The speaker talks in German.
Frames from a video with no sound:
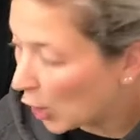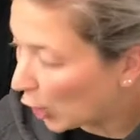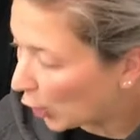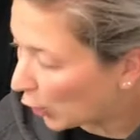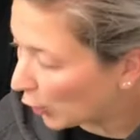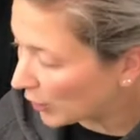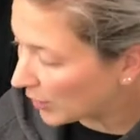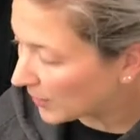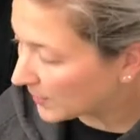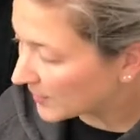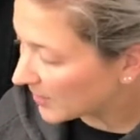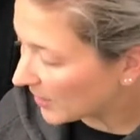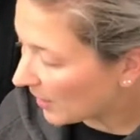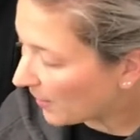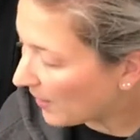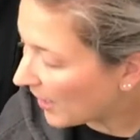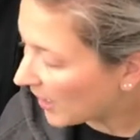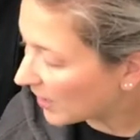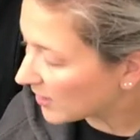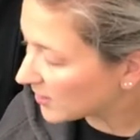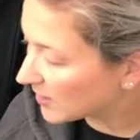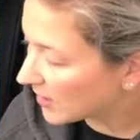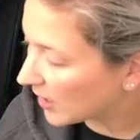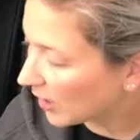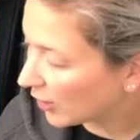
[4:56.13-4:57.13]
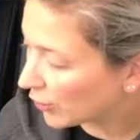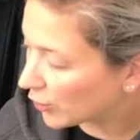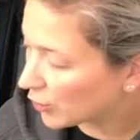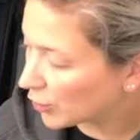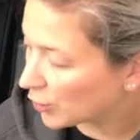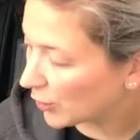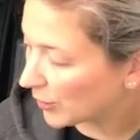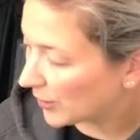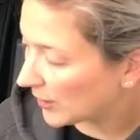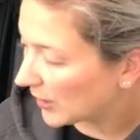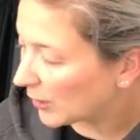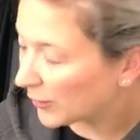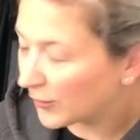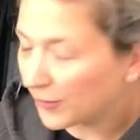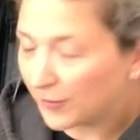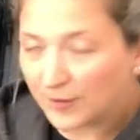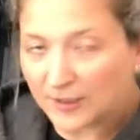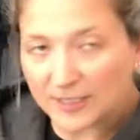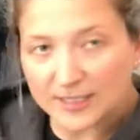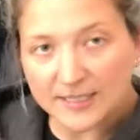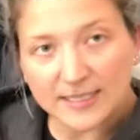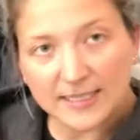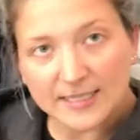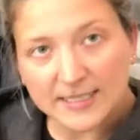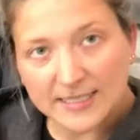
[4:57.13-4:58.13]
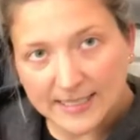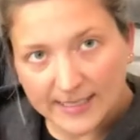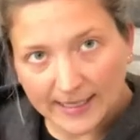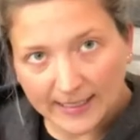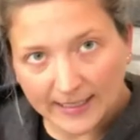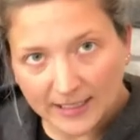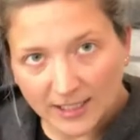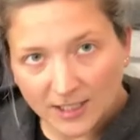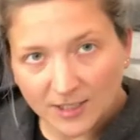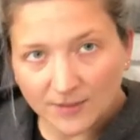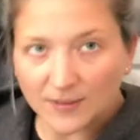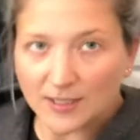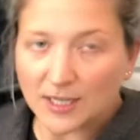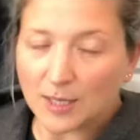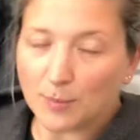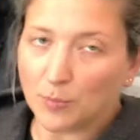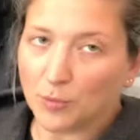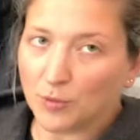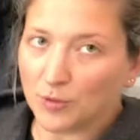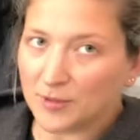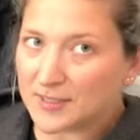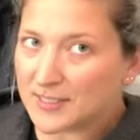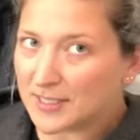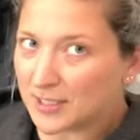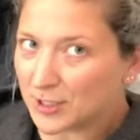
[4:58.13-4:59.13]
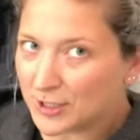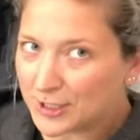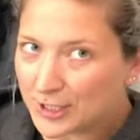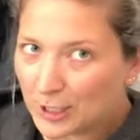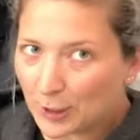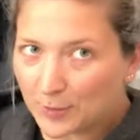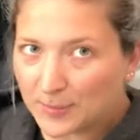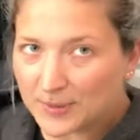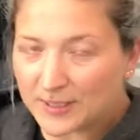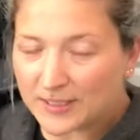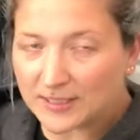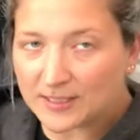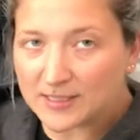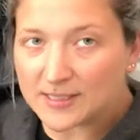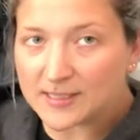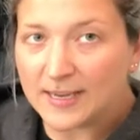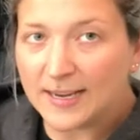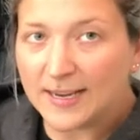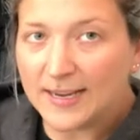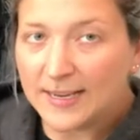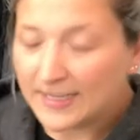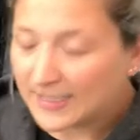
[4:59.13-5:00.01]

Und im Sommer ist sie auch schön, der Hund wird nicht dreckig, wenn der Boden sehr staubig ist.